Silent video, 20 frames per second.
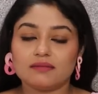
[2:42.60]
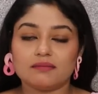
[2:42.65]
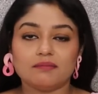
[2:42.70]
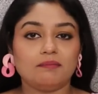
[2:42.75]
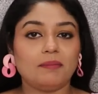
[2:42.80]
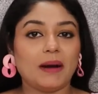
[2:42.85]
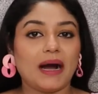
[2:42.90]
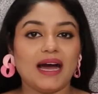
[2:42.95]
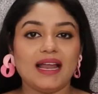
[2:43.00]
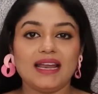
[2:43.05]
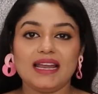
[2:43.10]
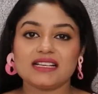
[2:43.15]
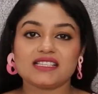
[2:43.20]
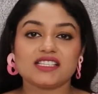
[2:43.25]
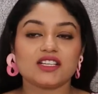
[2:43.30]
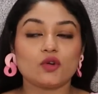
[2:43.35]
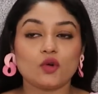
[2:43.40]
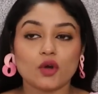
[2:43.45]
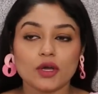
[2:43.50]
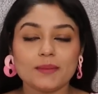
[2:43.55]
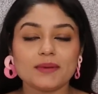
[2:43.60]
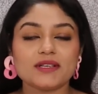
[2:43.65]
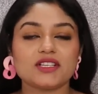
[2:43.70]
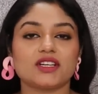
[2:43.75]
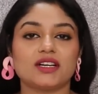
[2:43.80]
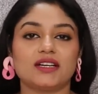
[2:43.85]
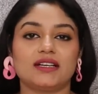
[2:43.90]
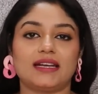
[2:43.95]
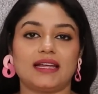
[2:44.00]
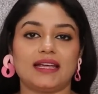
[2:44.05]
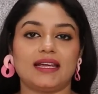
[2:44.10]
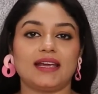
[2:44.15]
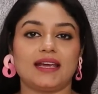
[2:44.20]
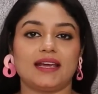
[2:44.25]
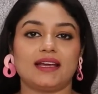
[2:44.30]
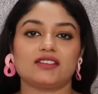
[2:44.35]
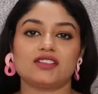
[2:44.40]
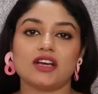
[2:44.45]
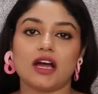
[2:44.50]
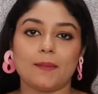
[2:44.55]
बाल ऐसी कोई भी जगह नहीं
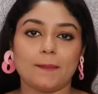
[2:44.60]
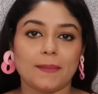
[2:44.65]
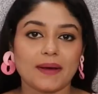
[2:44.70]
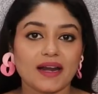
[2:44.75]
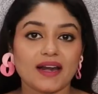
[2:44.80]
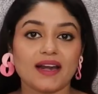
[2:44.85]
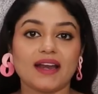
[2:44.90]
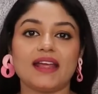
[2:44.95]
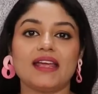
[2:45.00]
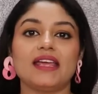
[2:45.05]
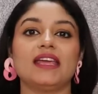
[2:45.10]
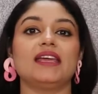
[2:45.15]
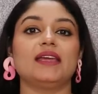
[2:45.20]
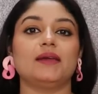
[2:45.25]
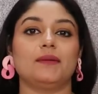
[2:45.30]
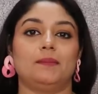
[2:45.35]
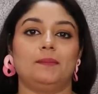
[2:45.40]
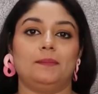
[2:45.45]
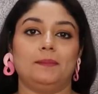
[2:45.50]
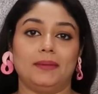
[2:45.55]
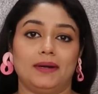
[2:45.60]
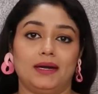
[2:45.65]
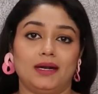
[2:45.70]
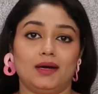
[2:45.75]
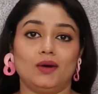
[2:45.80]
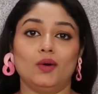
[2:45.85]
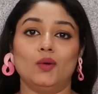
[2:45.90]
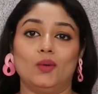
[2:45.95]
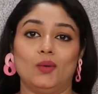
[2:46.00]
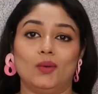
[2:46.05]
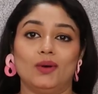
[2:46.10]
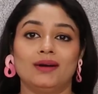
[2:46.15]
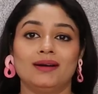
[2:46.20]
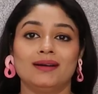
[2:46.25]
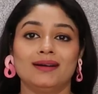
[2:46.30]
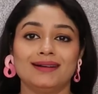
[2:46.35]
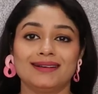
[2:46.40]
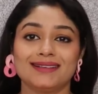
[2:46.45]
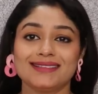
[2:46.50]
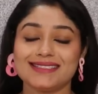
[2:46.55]
है जहाँ पर नहीं पड़ा हो
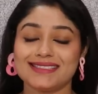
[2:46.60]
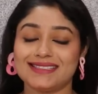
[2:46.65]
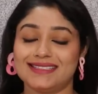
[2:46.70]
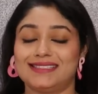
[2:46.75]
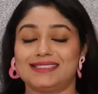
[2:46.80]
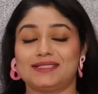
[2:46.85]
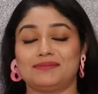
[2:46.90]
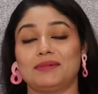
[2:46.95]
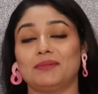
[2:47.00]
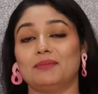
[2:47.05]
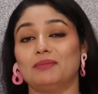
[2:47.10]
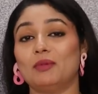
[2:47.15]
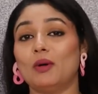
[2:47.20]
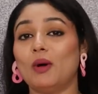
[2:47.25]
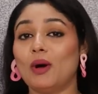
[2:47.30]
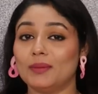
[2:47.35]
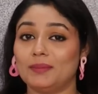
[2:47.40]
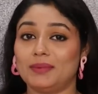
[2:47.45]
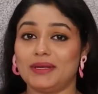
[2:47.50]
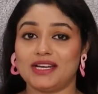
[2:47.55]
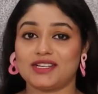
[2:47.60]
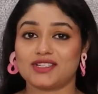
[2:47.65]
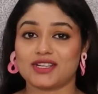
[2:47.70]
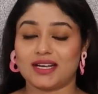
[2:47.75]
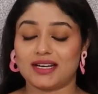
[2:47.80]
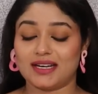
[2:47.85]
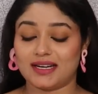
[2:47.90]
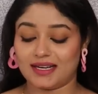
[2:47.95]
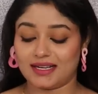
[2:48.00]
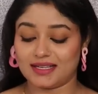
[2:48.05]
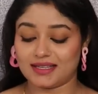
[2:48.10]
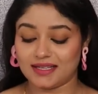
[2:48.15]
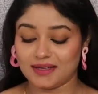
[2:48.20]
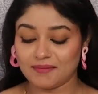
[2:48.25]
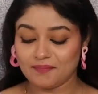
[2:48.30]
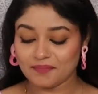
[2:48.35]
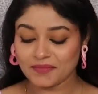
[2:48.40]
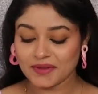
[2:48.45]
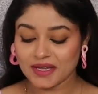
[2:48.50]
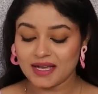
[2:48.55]
सीरियस में बहुत परेशान आ गई थी
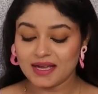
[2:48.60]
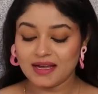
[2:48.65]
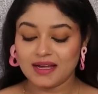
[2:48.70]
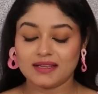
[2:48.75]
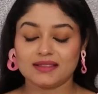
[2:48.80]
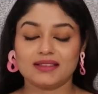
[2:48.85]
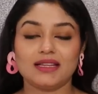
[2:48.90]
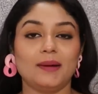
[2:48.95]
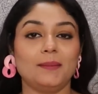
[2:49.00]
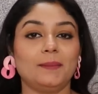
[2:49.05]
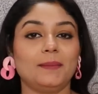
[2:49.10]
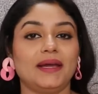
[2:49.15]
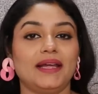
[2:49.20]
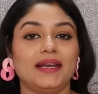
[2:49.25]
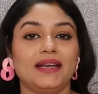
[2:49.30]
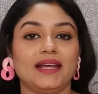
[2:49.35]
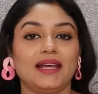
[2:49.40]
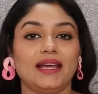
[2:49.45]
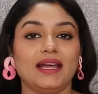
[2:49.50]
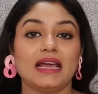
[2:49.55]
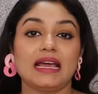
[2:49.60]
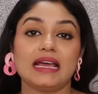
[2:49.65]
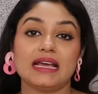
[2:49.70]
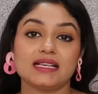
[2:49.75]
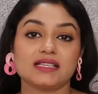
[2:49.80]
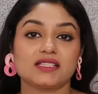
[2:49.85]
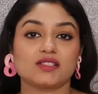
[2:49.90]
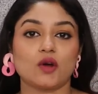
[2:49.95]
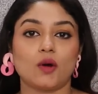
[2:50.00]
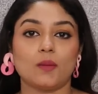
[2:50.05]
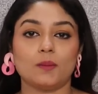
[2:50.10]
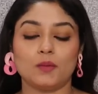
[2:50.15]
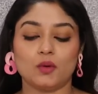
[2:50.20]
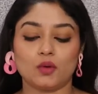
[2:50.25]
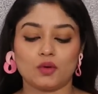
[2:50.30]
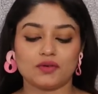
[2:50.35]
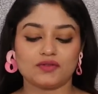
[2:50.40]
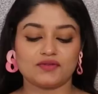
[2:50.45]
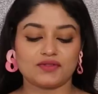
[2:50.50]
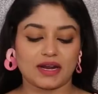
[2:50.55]
तब मैंने इस
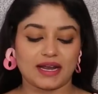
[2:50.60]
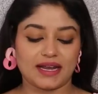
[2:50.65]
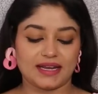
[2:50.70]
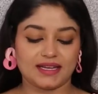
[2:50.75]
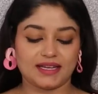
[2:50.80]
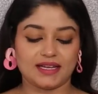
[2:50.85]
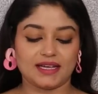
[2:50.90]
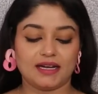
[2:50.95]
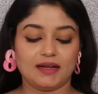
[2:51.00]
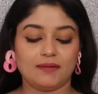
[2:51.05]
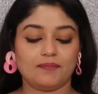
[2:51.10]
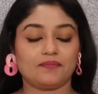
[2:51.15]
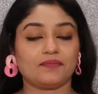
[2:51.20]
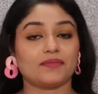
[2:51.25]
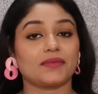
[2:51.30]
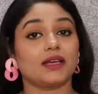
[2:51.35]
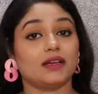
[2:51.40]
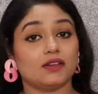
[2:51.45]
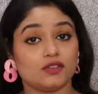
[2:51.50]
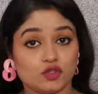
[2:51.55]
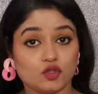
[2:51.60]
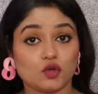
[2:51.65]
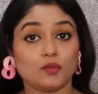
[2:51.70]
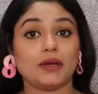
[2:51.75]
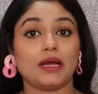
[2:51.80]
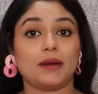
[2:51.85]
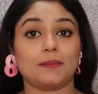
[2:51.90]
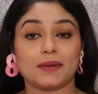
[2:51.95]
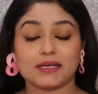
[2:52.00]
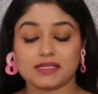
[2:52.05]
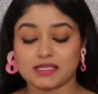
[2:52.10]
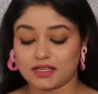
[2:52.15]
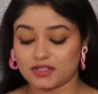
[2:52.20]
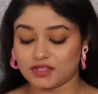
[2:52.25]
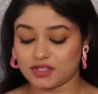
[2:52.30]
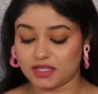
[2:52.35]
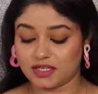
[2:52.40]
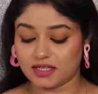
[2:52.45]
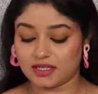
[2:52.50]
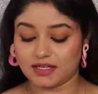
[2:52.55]
कॉम्बो को ट्राई किया जो मैं आपके साथ
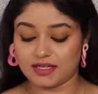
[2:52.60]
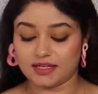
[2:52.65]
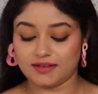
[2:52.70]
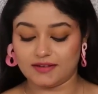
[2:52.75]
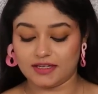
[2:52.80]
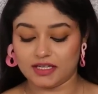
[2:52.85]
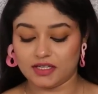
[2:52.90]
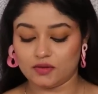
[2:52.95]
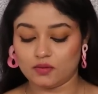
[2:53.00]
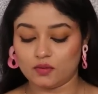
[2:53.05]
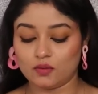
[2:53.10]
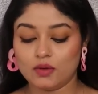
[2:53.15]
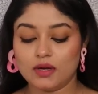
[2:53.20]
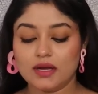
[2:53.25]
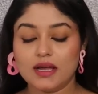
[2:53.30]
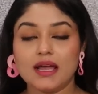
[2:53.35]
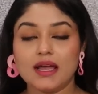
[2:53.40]
शेयर करने वाली हूँ